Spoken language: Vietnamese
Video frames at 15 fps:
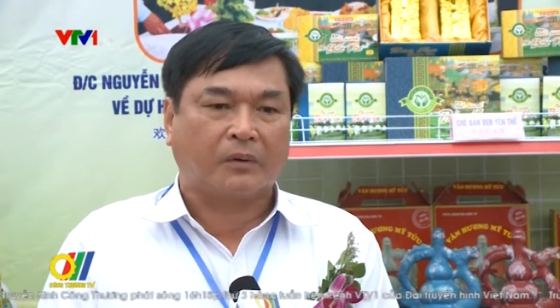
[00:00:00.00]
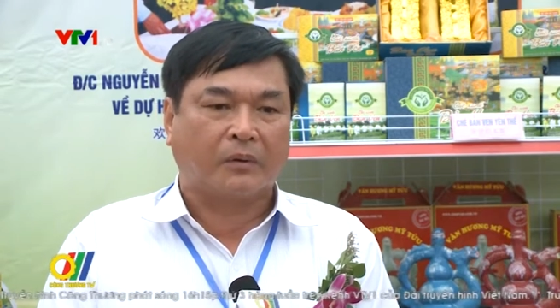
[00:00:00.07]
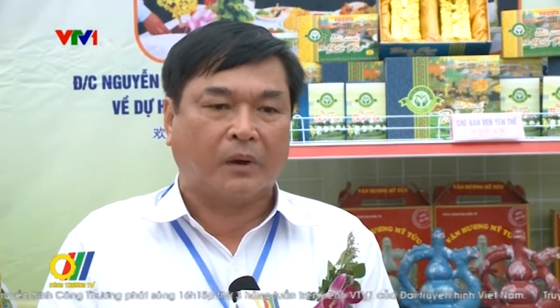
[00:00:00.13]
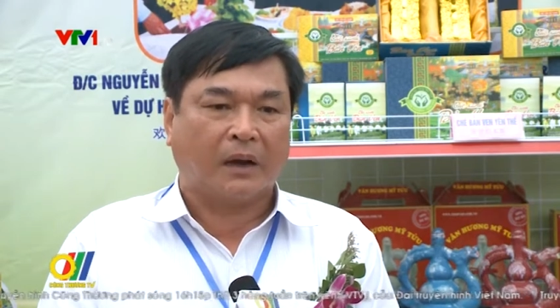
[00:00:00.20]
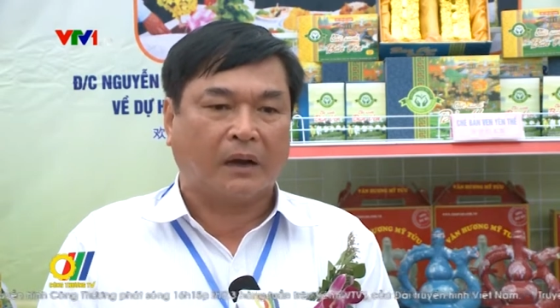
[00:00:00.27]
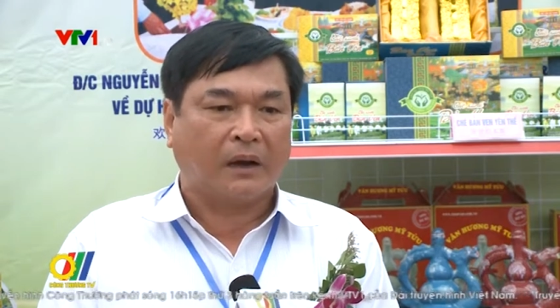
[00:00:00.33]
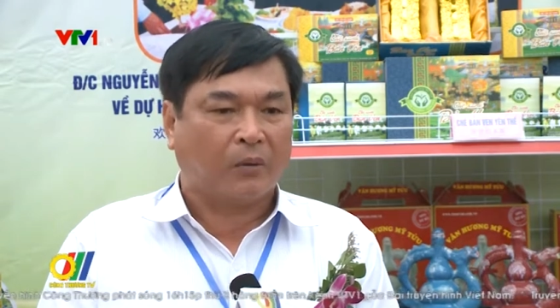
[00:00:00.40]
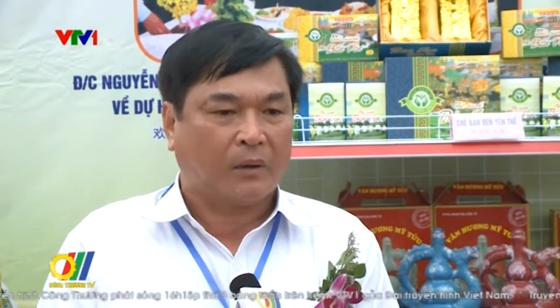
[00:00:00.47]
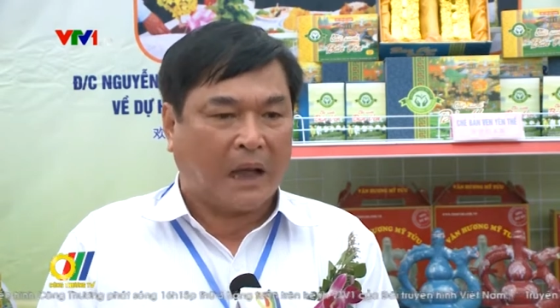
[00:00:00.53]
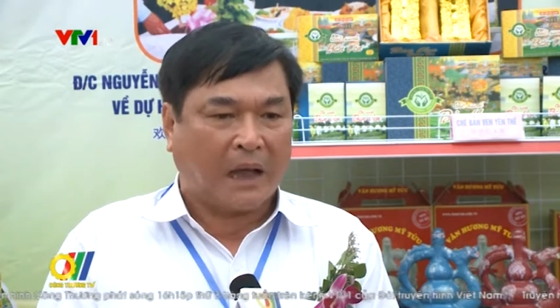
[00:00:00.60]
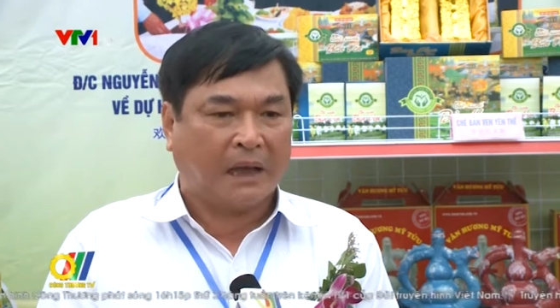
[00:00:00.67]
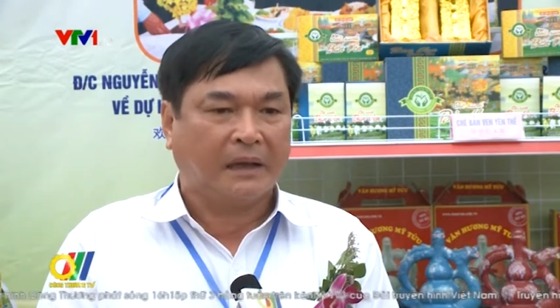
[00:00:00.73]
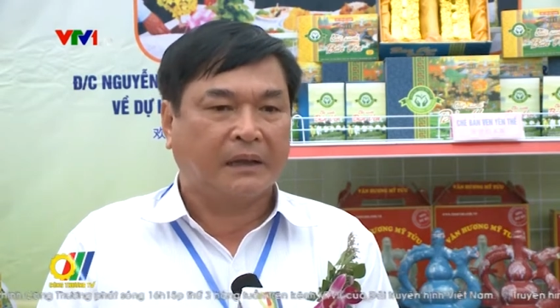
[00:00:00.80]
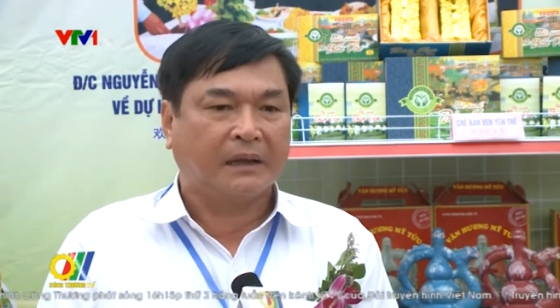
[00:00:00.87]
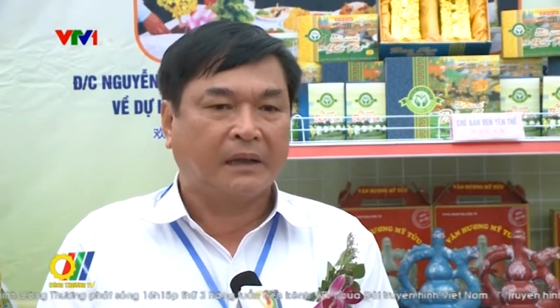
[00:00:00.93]
của Lào
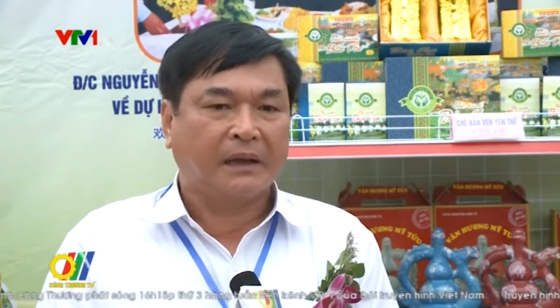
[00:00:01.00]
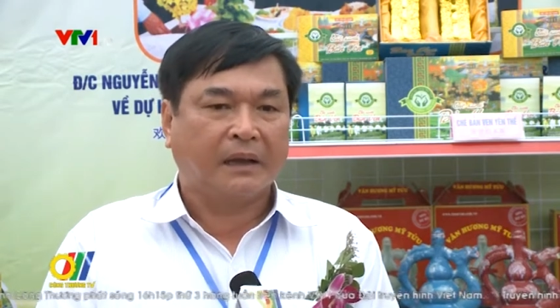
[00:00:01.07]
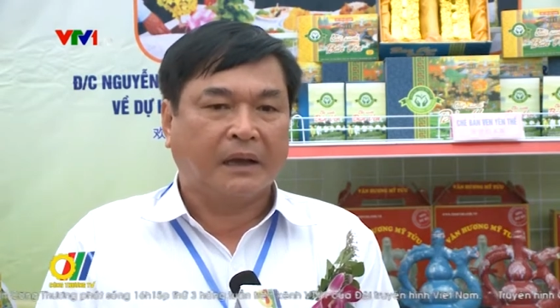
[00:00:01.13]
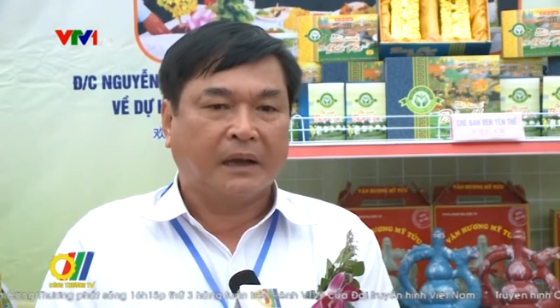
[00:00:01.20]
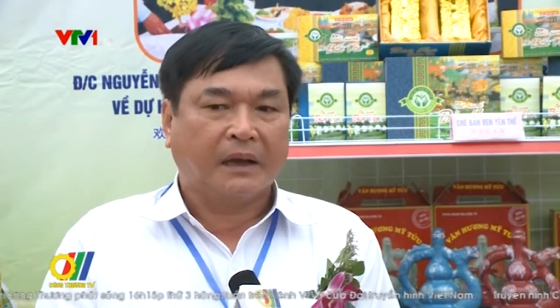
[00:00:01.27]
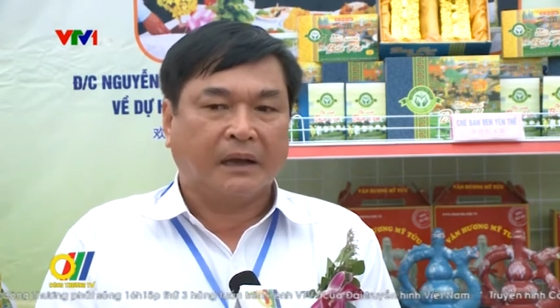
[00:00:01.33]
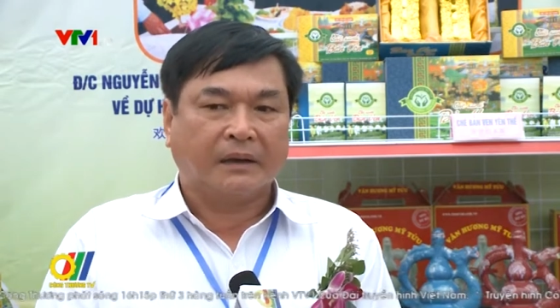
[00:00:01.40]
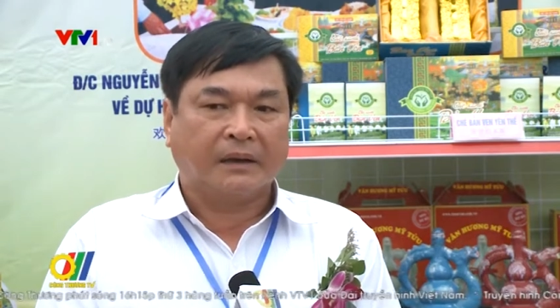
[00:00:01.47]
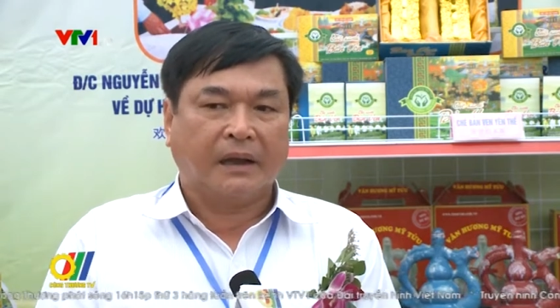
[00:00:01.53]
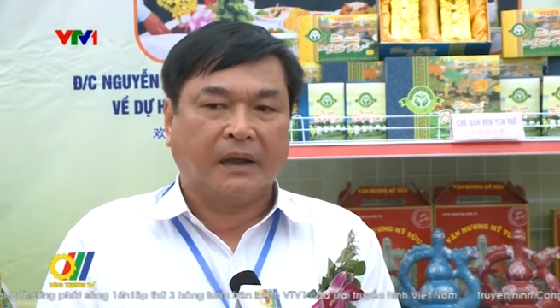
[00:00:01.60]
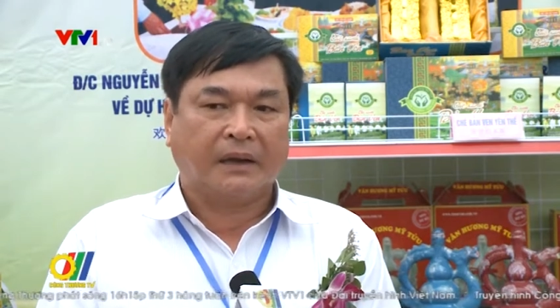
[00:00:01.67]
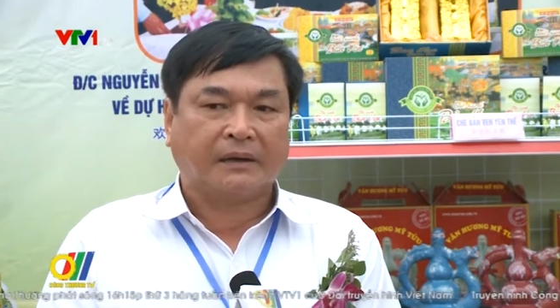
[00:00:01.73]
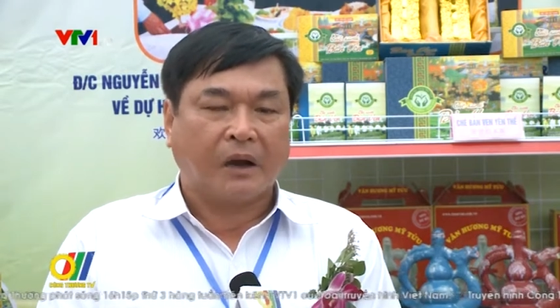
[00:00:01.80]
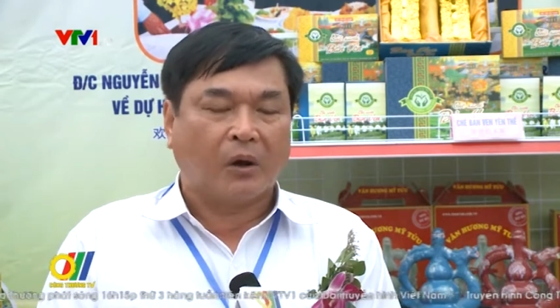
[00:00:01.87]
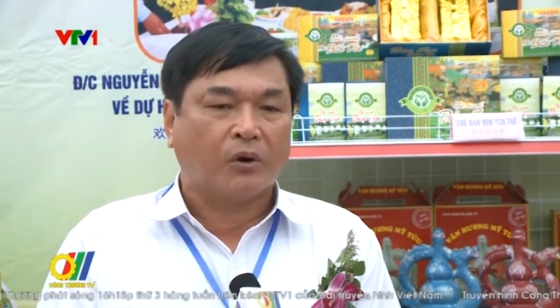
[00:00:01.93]
Cai
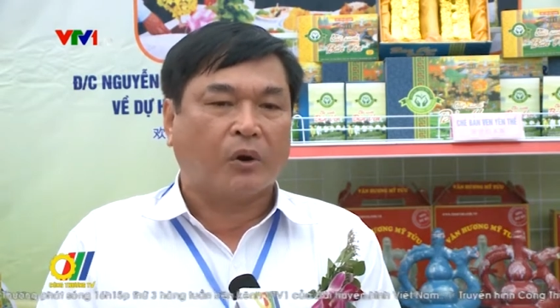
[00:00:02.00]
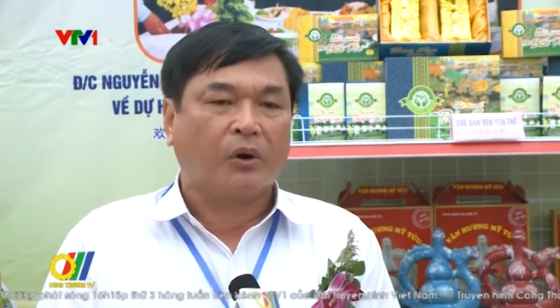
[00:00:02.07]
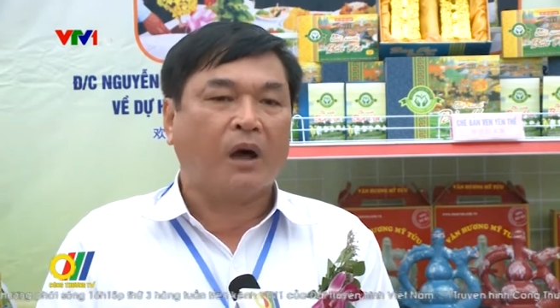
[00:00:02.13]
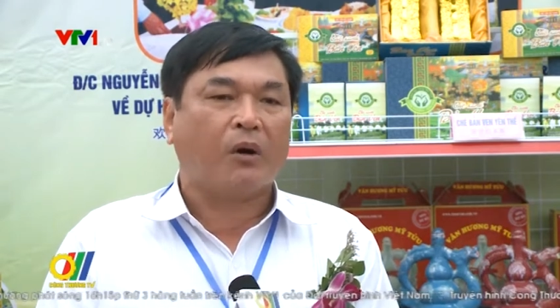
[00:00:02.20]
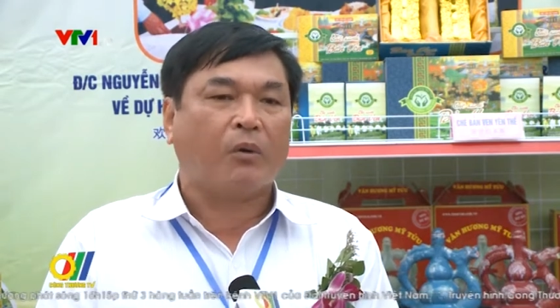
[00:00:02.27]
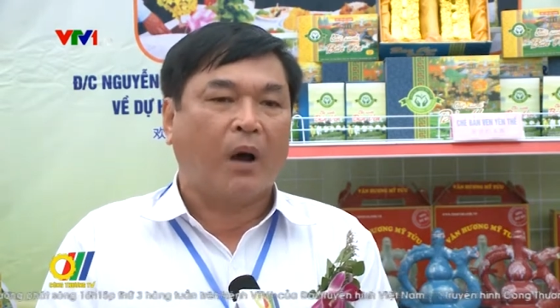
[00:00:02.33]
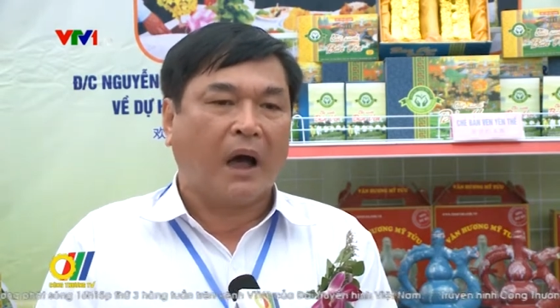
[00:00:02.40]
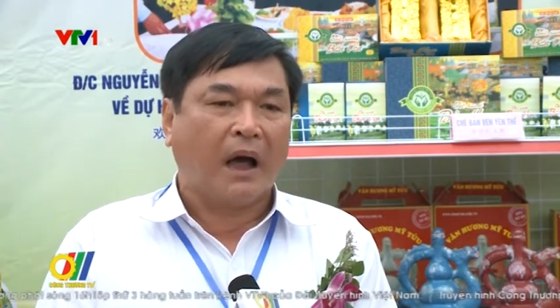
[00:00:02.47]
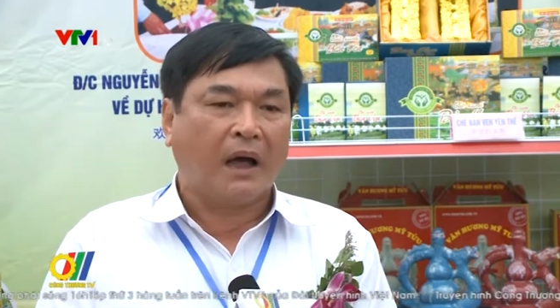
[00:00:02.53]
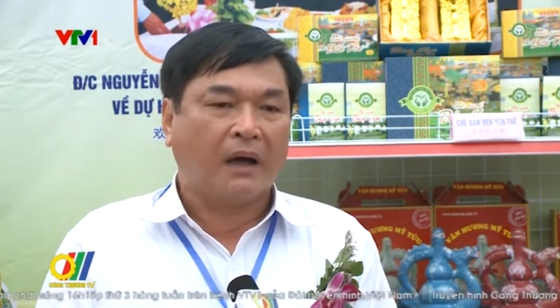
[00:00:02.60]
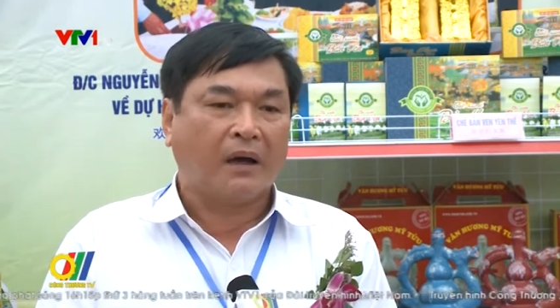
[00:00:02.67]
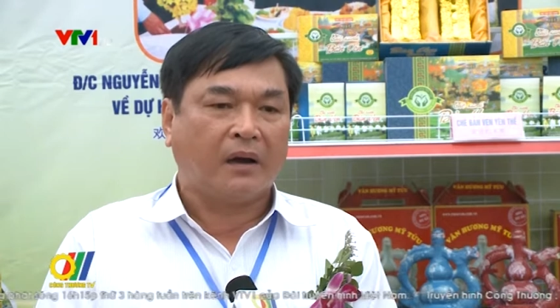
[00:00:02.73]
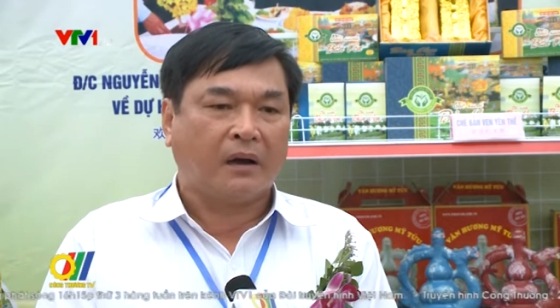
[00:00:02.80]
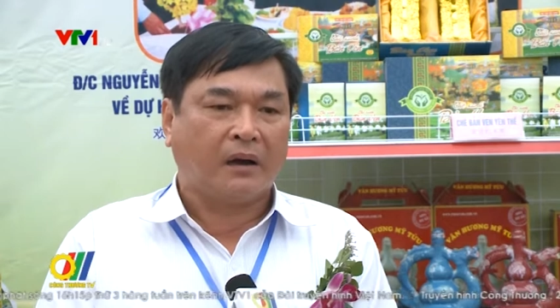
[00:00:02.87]
để trao đổi hàng hóa,